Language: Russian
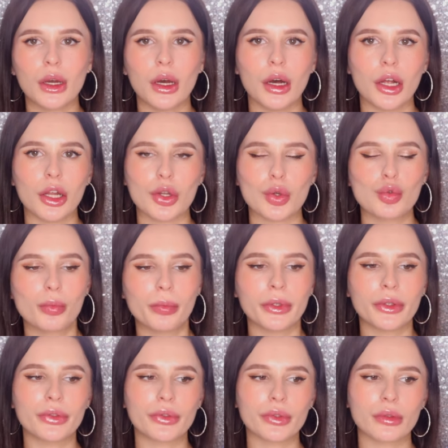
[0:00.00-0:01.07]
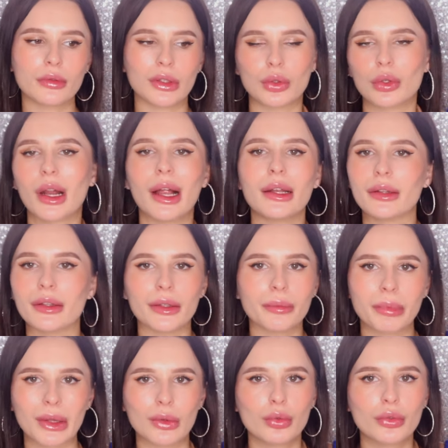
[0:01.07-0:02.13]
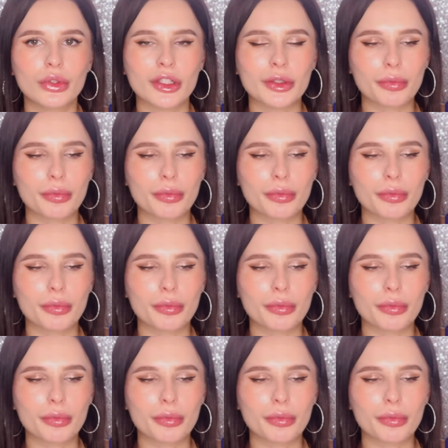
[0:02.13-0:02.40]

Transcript: а, любит натуральные продукты,